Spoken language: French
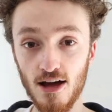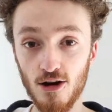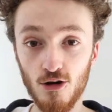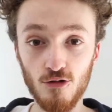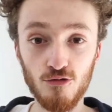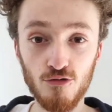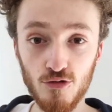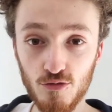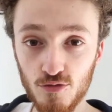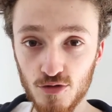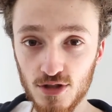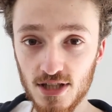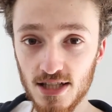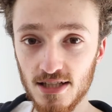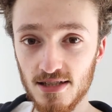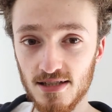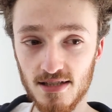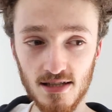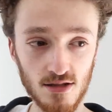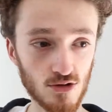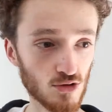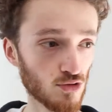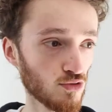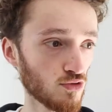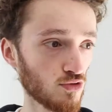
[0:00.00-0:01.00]
Alors vous vous dites,
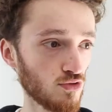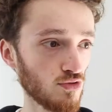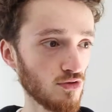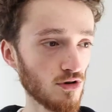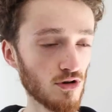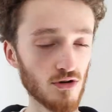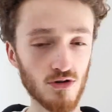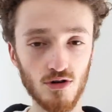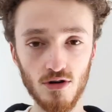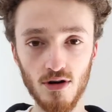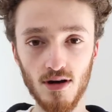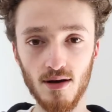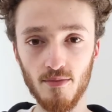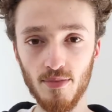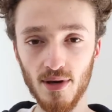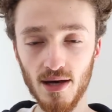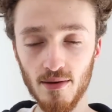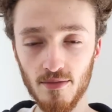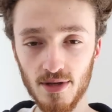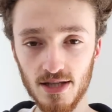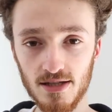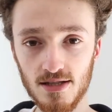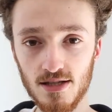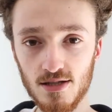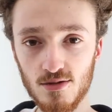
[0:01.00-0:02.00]
c'est trop cool, encore un
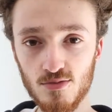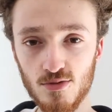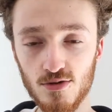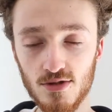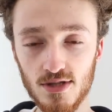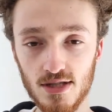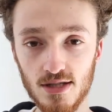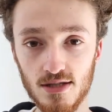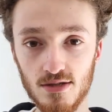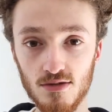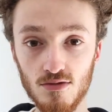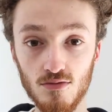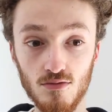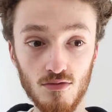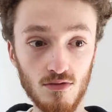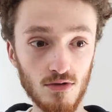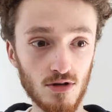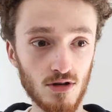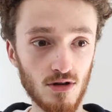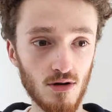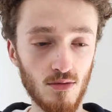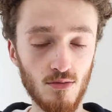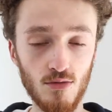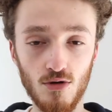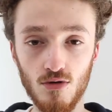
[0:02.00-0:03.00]
paramètre d'exposition
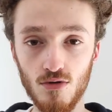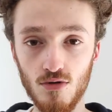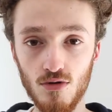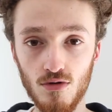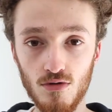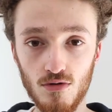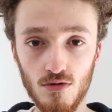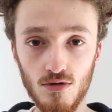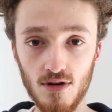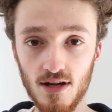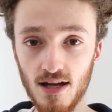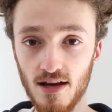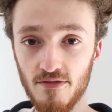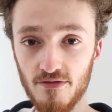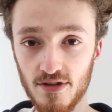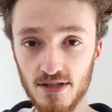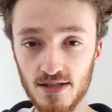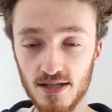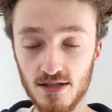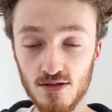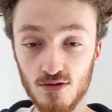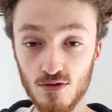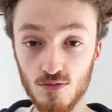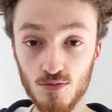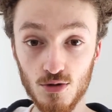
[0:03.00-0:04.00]
comme euh, la
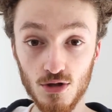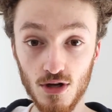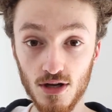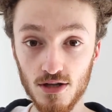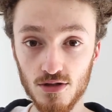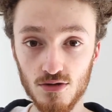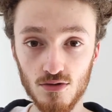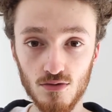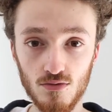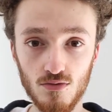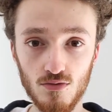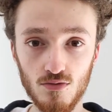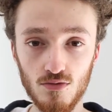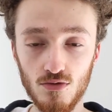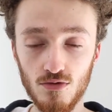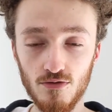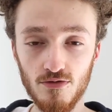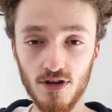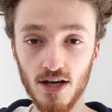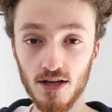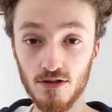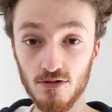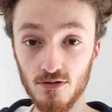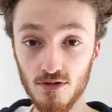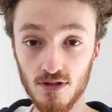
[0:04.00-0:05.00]
vitesse d'obturation ou
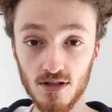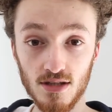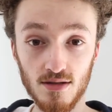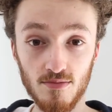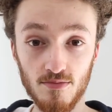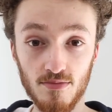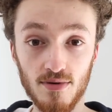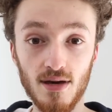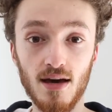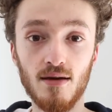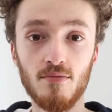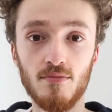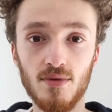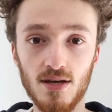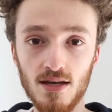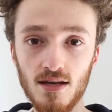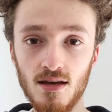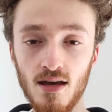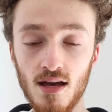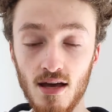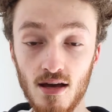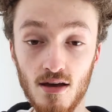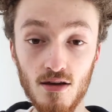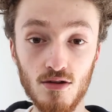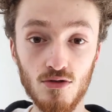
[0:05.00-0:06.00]
l'ouverture qui permet
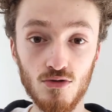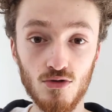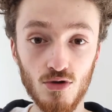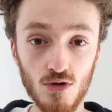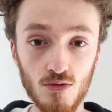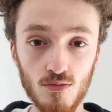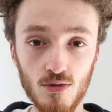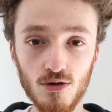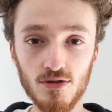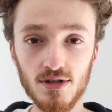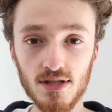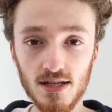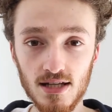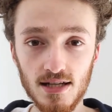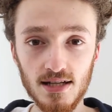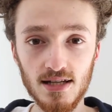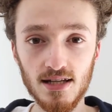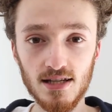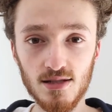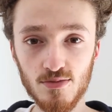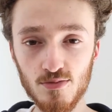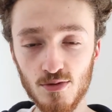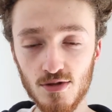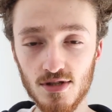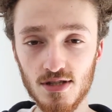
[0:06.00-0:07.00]
d'augmenter
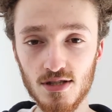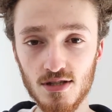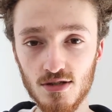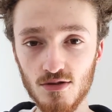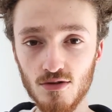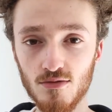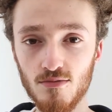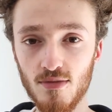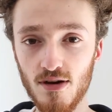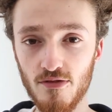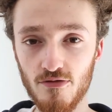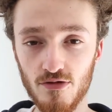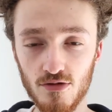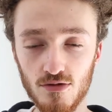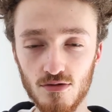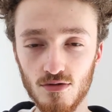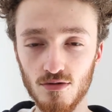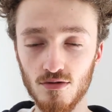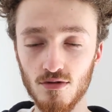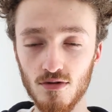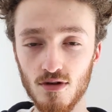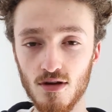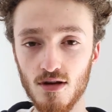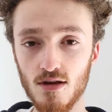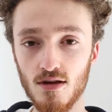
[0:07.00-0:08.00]
l'exposition de ma
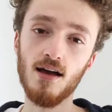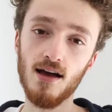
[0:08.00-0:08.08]
photo.